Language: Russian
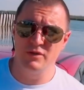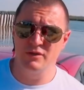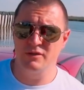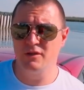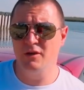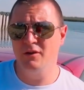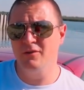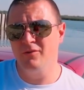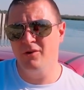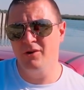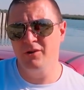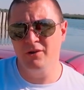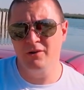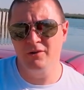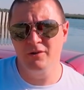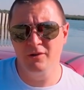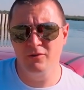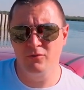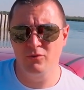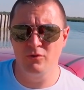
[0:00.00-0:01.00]
всех
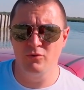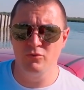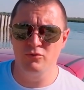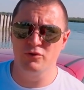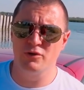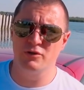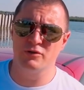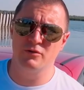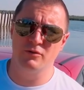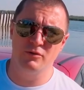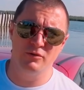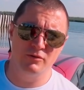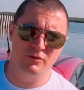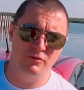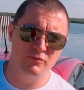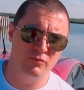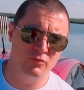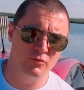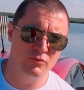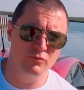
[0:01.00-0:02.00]
соревнованиях, на которых участвовал
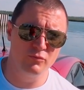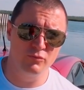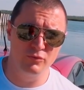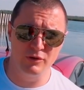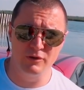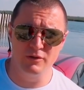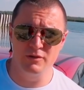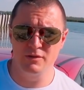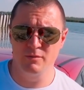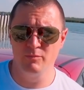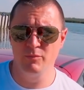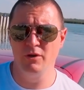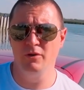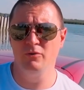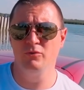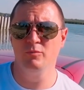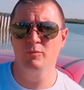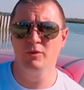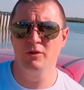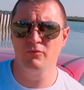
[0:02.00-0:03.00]
этот фронт, вот когда
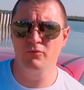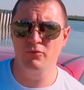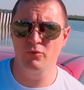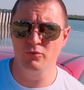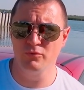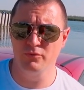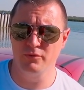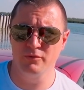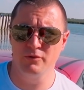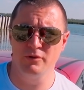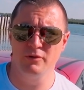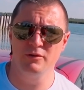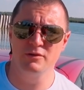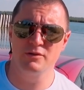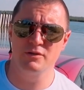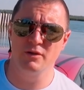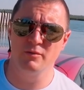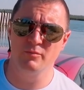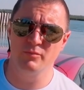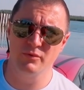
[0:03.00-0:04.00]
замеряют именно фронт, а не
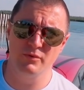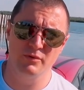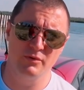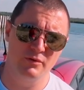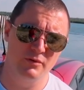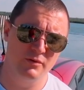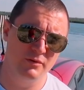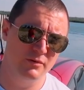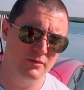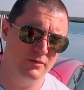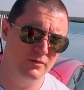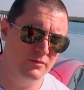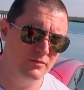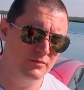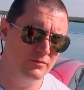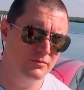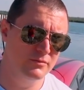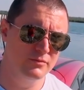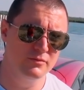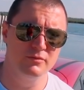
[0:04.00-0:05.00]
САП, а,
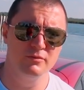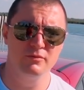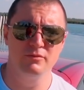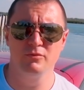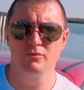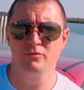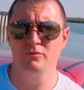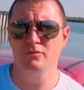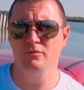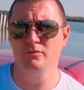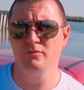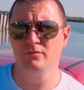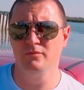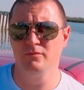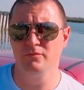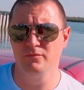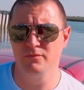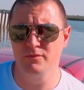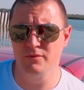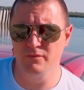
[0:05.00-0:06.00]

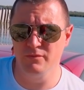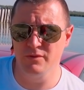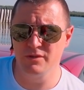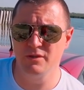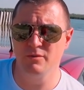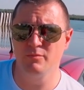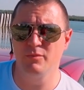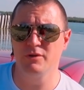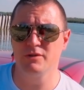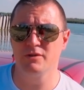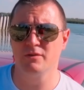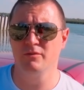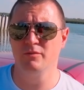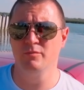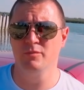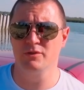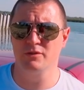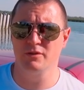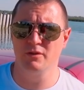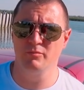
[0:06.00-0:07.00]
везде
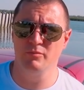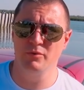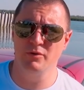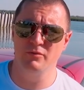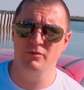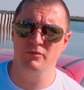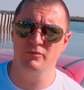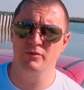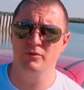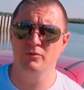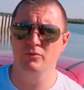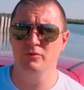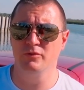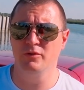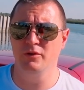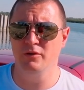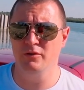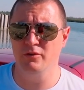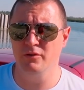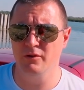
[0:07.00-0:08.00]
призовые места. Первое, второе,
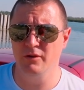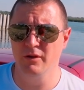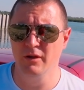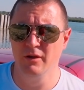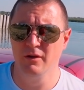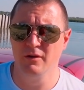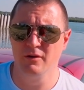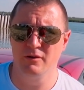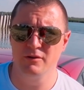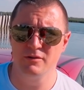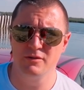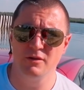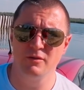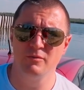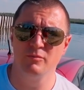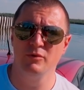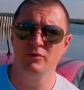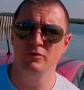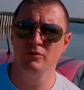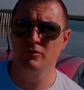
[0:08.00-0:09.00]
третье.
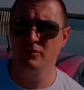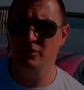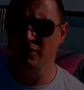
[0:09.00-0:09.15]
Хозяин берет.